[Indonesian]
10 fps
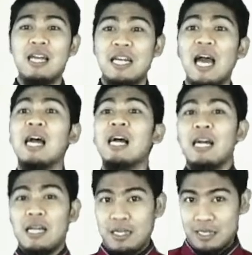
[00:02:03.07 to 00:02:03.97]
Nah,
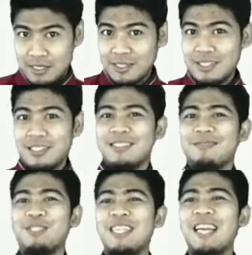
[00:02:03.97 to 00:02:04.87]

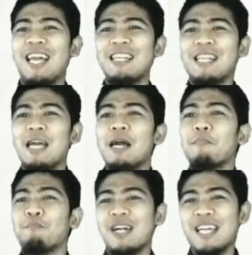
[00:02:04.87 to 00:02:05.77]
bisa dilihat
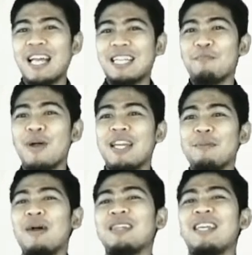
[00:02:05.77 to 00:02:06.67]
mengingat kembali
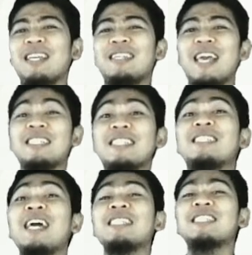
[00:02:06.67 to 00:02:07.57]
materi teks
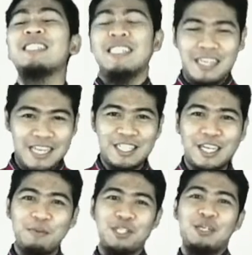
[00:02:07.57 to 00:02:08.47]
des
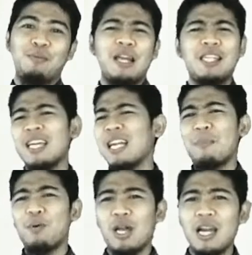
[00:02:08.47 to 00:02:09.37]
deskripsi. Berarti yang
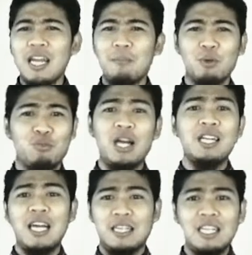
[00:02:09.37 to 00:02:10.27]
dilaporkan ya berhubungan
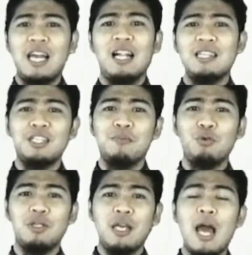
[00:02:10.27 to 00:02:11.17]
dengan tiga hal
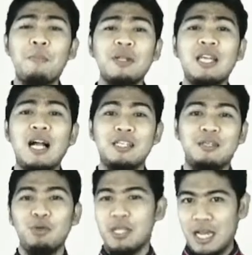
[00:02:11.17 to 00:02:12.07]
tersebut. Apa tiga hal
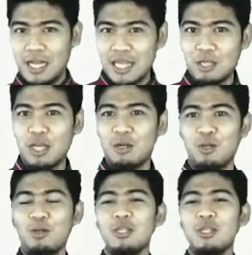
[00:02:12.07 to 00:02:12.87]
tersebut? Nah, kita lanjutkan dulu.